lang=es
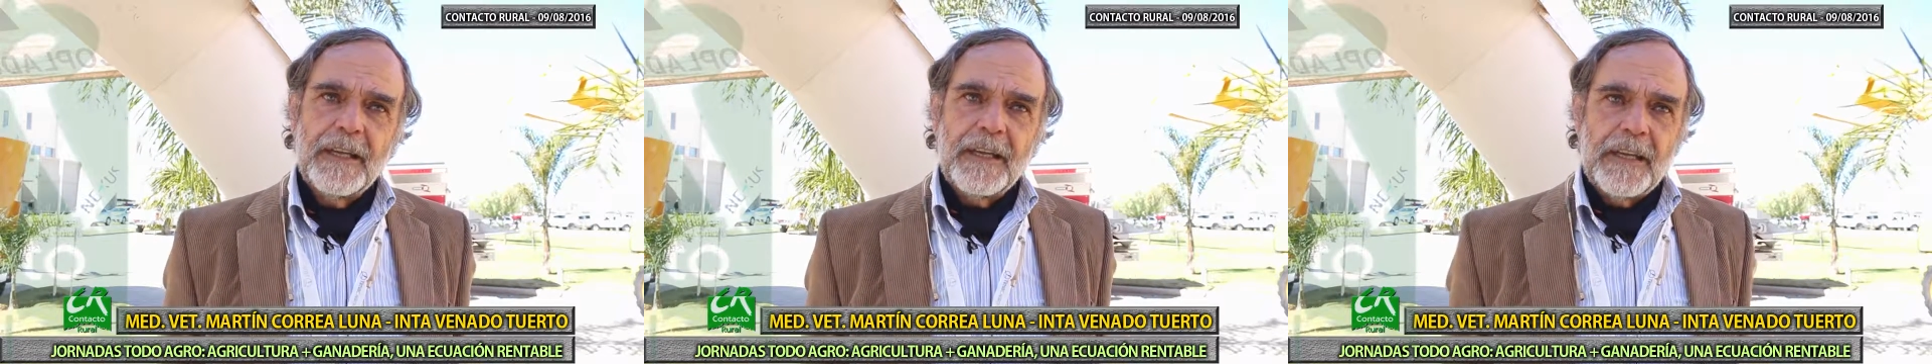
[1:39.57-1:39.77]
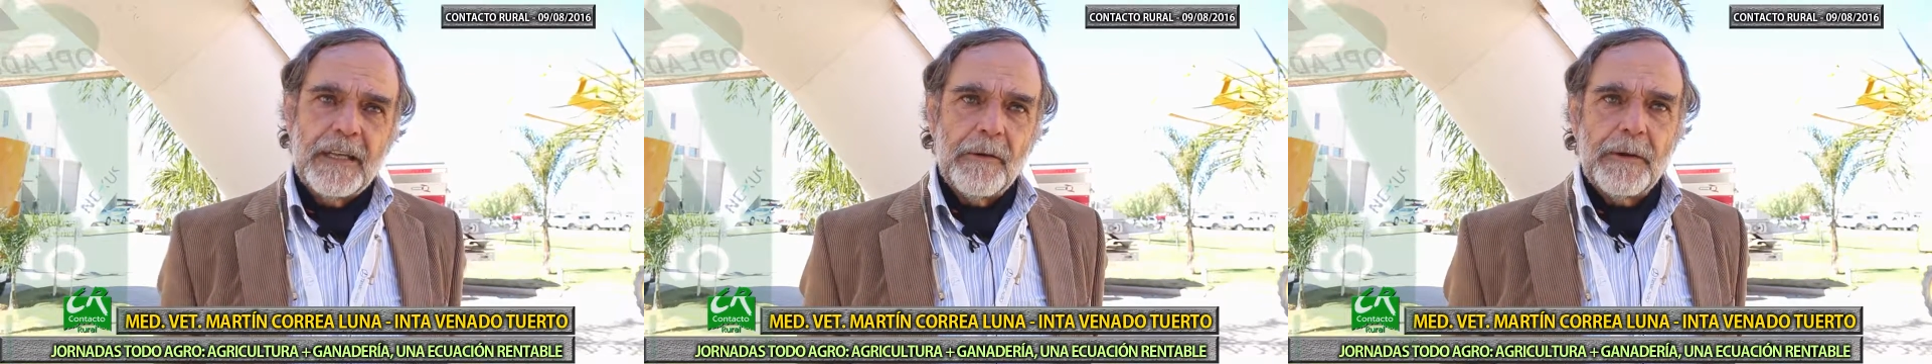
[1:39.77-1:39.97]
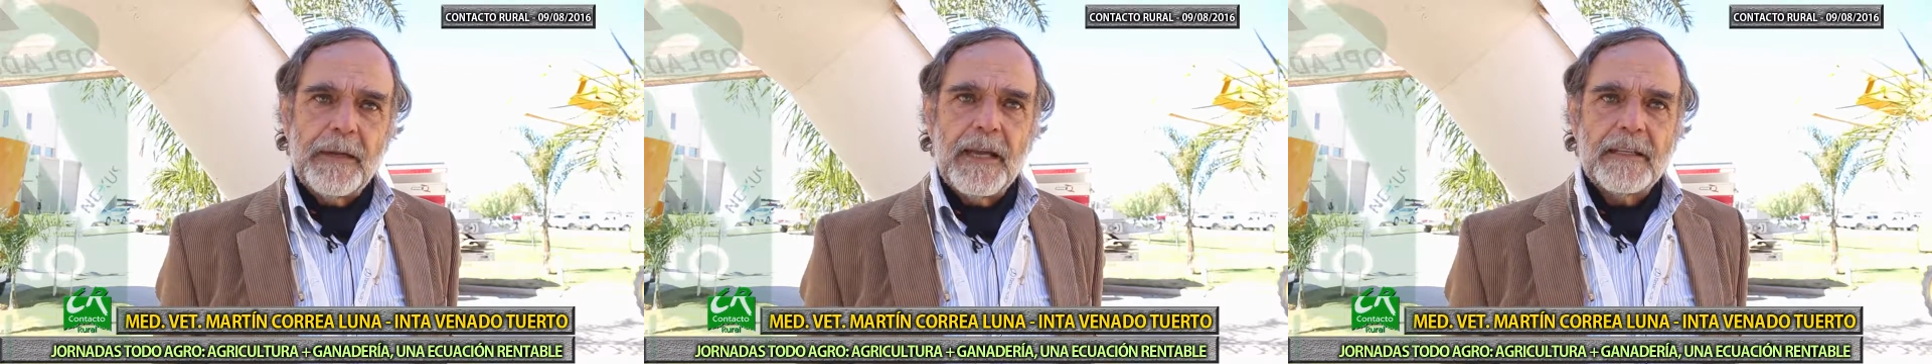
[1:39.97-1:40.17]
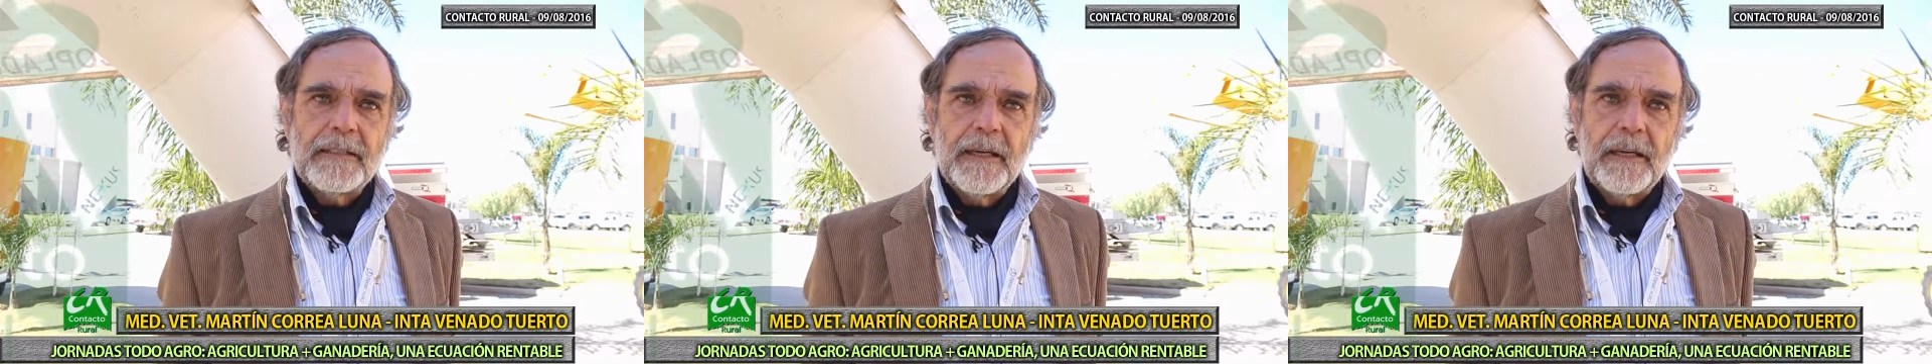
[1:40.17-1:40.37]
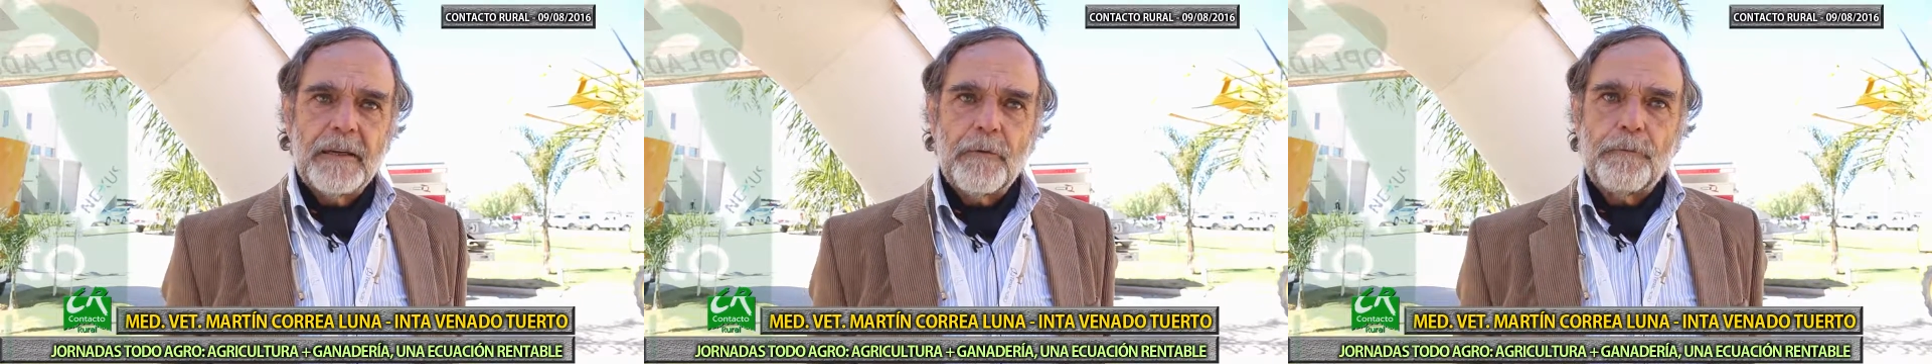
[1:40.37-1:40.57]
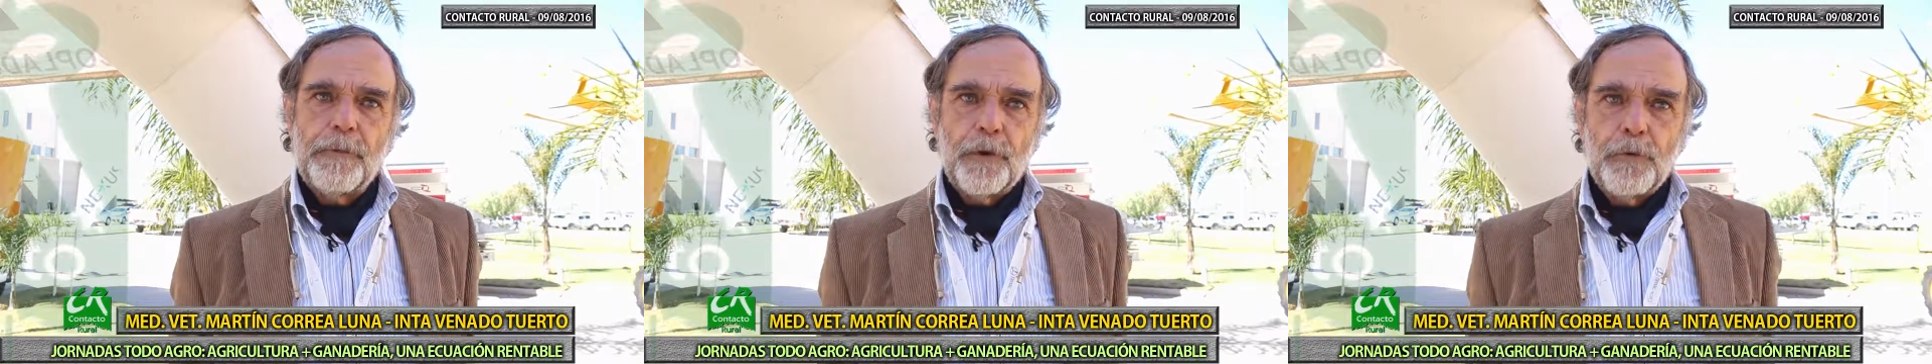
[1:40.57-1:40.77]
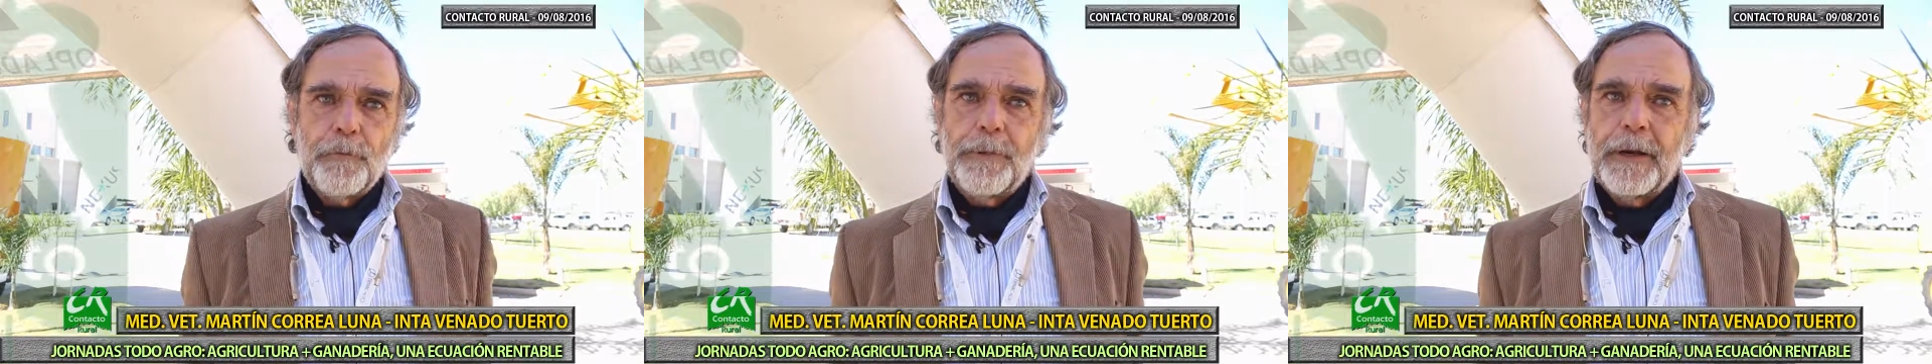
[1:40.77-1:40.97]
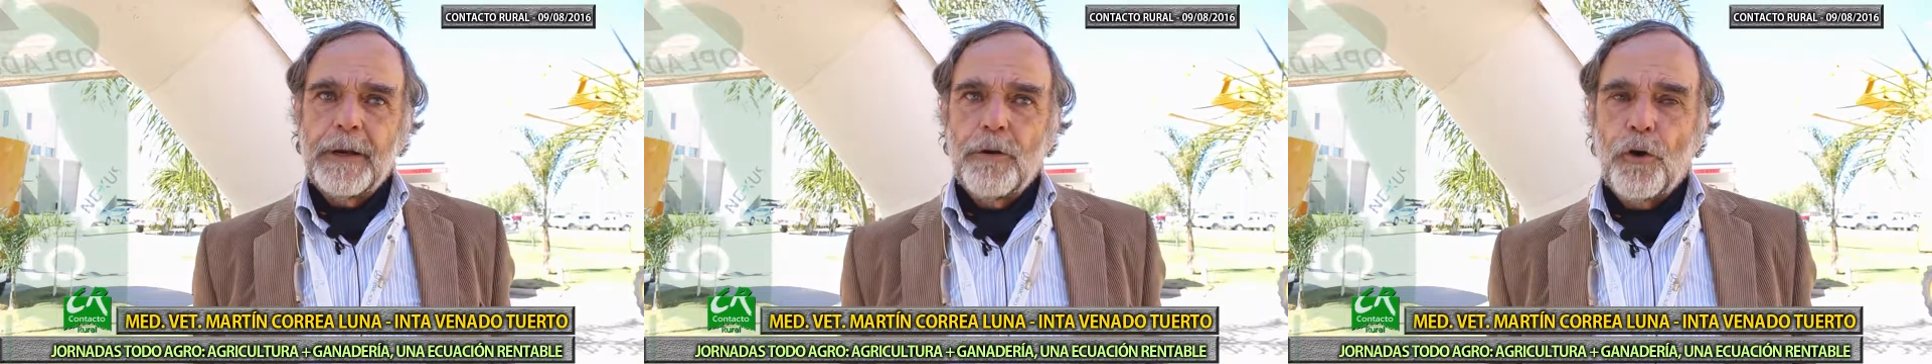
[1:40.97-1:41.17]
que deberían ser por un
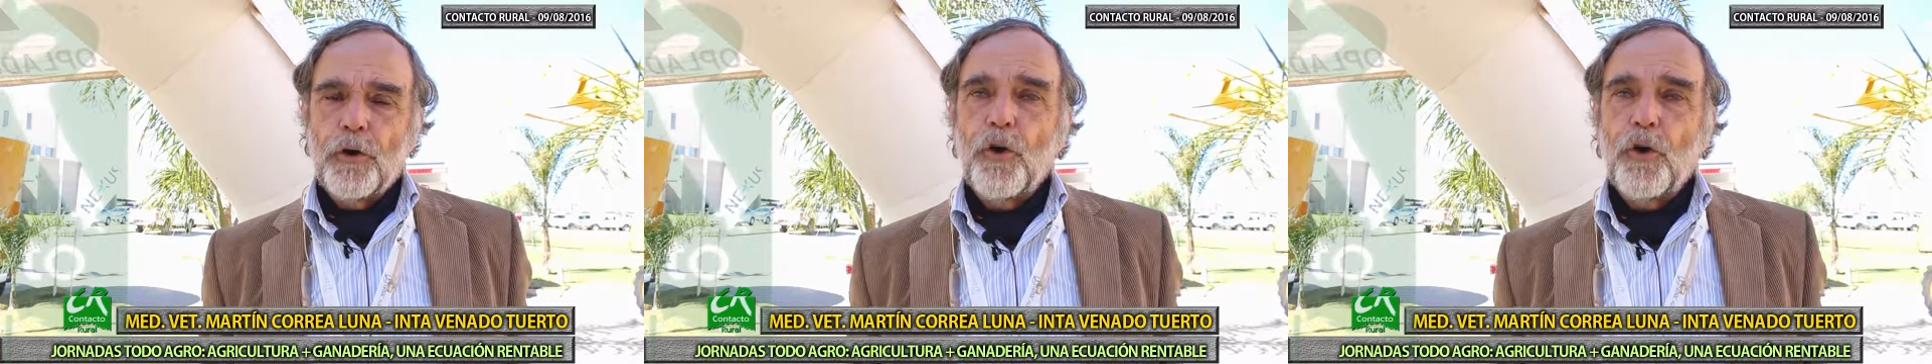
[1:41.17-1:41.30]
periodo